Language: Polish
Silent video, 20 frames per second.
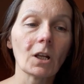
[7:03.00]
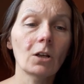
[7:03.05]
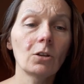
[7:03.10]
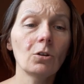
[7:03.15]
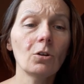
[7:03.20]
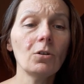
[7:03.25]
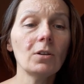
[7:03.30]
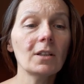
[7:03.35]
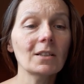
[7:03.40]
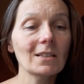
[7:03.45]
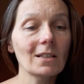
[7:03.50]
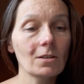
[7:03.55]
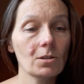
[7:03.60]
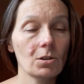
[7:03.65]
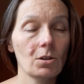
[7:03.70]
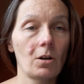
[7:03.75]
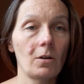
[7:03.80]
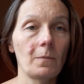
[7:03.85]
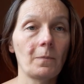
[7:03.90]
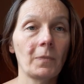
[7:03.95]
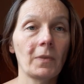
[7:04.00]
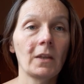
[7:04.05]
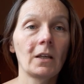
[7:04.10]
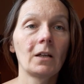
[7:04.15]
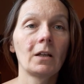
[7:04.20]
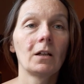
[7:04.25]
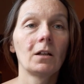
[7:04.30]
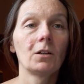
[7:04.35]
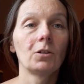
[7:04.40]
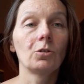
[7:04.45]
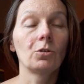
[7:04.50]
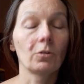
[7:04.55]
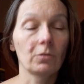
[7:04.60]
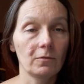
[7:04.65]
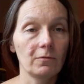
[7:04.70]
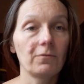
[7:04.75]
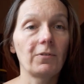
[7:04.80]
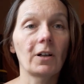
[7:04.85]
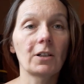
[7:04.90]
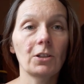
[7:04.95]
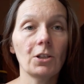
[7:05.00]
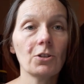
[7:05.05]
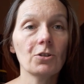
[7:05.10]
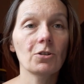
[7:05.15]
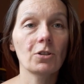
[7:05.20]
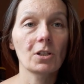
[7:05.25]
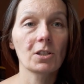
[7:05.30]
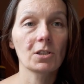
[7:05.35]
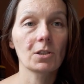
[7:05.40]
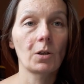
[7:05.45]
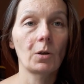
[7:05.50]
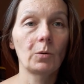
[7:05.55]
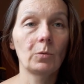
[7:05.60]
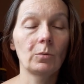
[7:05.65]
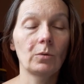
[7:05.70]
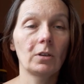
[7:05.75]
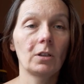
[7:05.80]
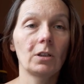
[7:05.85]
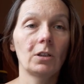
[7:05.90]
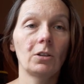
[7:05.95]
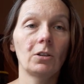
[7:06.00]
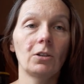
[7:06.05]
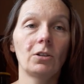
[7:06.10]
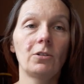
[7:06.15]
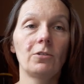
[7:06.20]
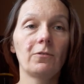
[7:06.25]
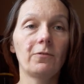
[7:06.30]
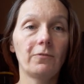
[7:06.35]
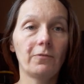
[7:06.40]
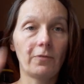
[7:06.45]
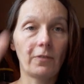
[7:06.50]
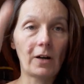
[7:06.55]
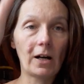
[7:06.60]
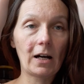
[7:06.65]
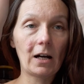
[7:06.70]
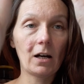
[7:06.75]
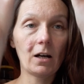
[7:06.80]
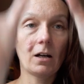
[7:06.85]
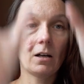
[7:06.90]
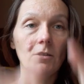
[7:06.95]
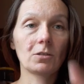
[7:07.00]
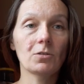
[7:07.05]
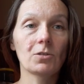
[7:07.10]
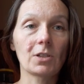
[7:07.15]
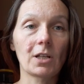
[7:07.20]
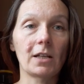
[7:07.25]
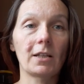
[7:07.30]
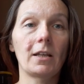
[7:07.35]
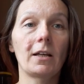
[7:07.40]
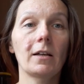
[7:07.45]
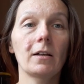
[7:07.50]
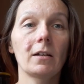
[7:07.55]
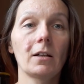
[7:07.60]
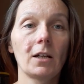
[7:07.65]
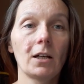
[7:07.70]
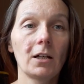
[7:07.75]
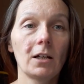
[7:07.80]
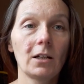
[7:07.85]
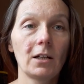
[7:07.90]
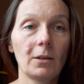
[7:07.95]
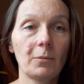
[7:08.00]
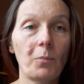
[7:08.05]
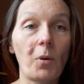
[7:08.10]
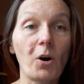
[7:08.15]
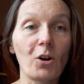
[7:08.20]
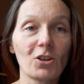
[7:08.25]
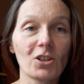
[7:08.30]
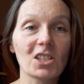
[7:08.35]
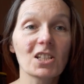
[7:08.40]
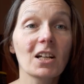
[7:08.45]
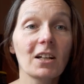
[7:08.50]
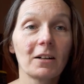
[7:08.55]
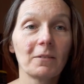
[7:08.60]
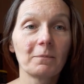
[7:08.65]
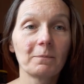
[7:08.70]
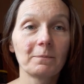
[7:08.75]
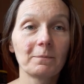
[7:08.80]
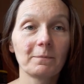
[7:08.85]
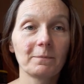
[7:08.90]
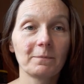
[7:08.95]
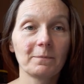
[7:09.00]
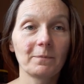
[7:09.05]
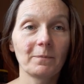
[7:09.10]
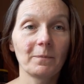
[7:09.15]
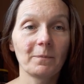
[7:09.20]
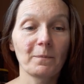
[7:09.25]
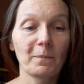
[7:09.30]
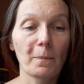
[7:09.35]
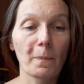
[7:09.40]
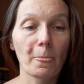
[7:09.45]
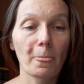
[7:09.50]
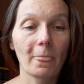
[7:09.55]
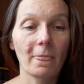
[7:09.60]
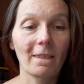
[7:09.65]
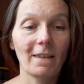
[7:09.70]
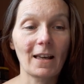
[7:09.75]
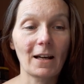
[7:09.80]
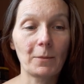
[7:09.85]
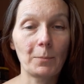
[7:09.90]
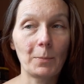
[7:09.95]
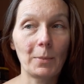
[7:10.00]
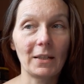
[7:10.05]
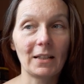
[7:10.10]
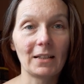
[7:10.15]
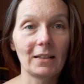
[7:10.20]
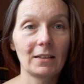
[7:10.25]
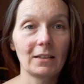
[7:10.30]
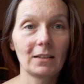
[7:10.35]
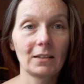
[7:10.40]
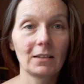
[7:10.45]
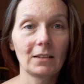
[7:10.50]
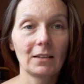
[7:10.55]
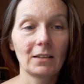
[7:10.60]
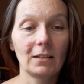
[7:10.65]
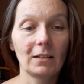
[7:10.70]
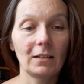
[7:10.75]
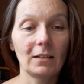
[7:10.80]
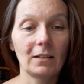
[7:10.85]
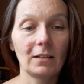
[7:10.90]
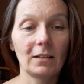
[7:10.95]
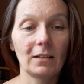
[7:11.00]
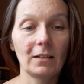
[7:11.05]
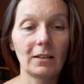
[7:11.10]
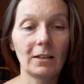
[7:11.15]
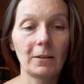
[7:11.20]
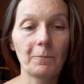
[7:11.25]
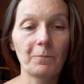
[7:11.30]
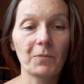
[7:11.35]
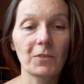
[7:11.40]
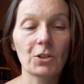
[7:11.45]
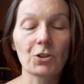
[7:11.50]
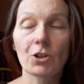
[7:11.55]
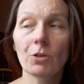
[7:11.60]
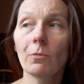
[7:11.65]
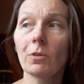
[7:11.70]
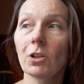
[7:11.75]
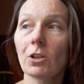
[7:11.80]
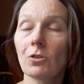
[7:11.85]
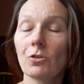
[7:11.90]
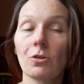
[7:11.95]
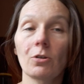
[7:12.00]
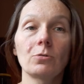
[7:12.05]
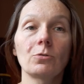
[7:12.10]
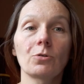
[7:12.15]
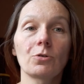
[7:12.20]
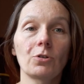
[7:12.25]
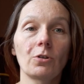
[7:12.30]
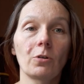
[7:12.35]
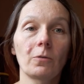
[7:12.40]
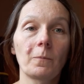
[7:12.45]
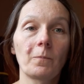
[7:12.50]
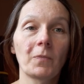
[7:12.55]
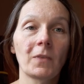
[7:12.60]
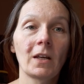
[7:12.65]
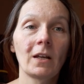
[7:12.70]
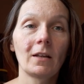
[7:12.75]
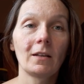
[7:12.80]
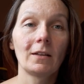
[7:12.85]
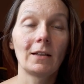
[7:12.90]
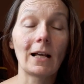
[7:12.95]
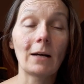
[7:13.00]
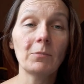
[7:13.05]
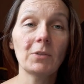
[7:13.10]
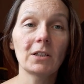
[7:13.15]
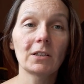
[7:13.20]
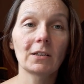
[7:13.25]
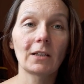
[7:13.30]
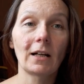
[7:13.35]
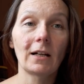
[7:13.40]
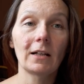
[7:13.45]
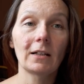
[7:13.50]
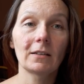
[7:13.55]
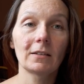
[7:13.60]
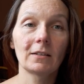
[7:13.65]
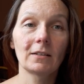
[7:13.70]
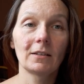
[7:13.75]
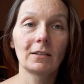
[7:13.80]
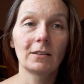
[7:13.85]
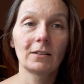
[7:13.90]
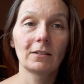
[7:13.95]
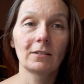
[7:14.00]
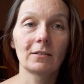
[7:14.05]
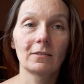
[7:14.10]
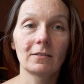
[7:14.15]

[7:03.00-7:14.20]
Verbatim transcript: No i teraz co? To faktycznie są e, dwa rodzaje Polsk, jakby. Czym one się różnią? Dla mnie ta, e,